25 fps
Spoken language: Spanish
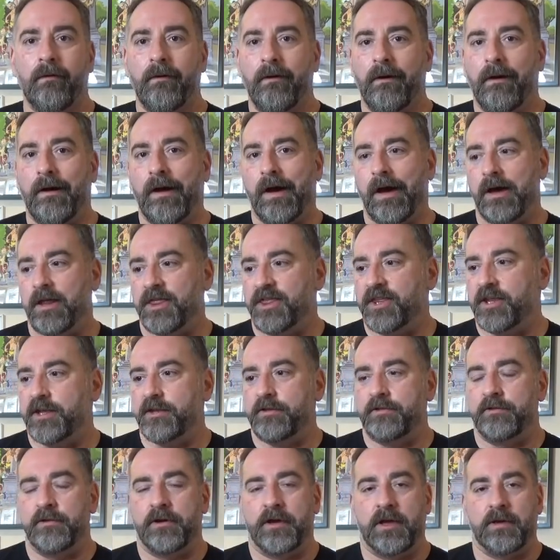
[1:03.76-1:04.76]

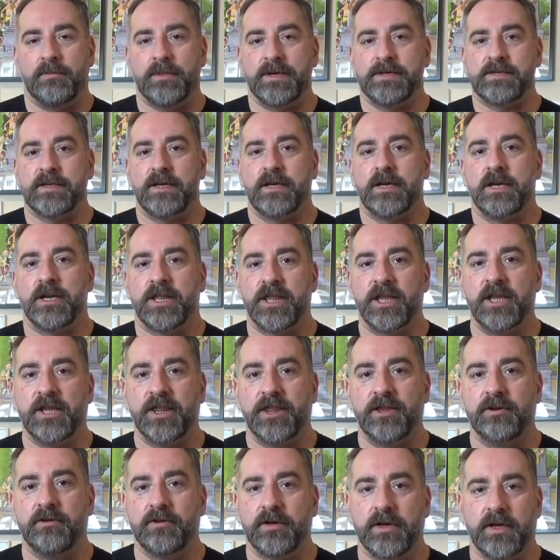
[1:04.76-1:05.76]
Haciendo ahí más
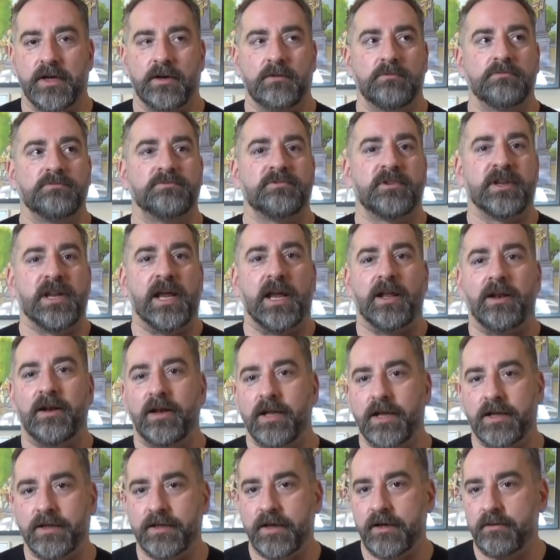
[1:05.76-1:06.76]
ejercicio que un
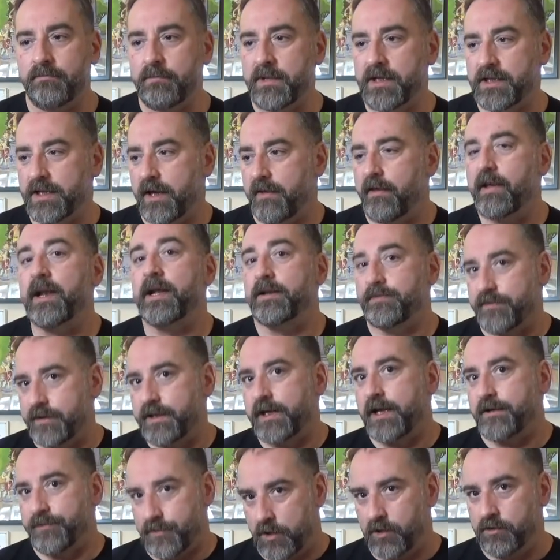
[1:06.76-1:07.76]
triatleta en mitad de la
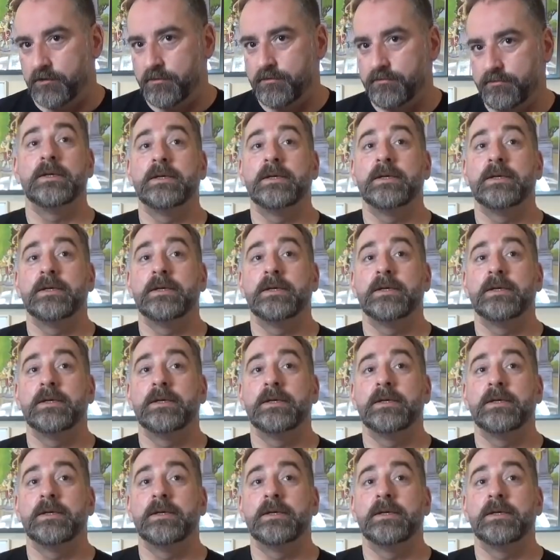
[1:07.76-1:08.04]
triatlón.